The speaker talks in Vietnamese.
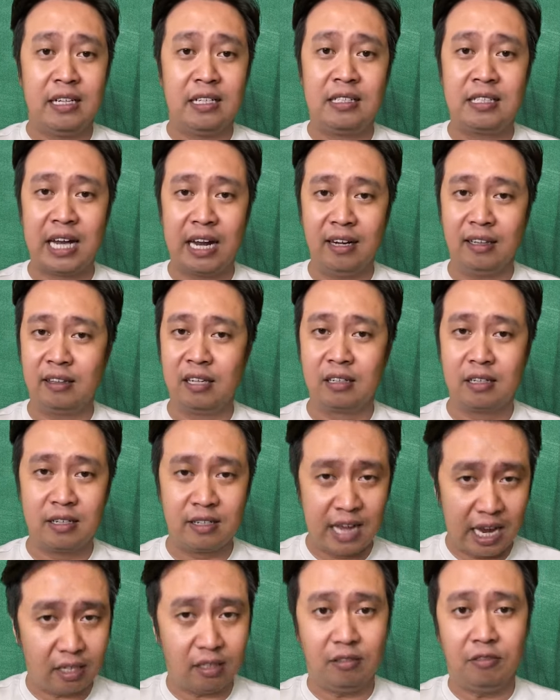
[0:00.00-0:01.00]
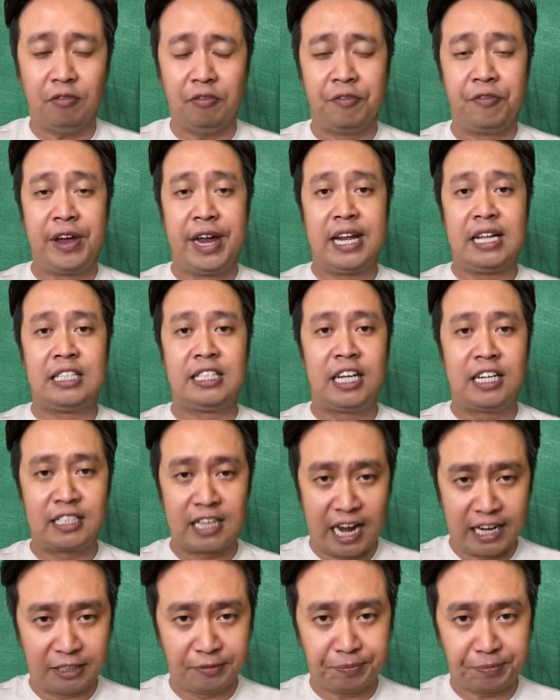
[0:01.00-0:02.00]
chân thực nhất về chiến
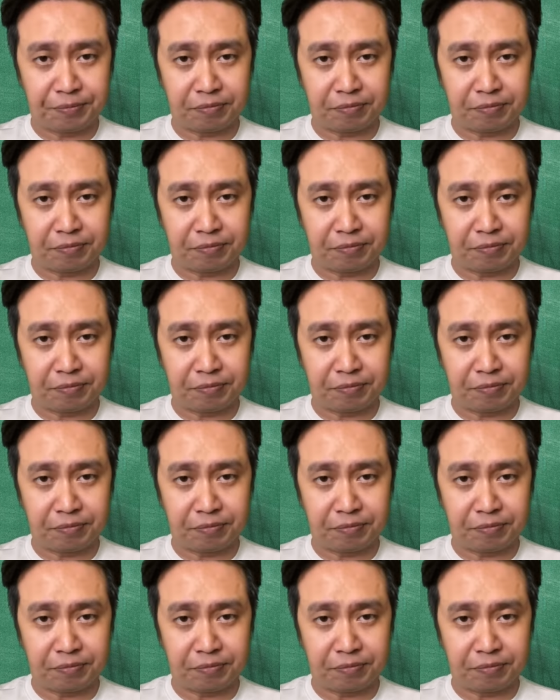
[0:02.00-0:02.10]
tranh.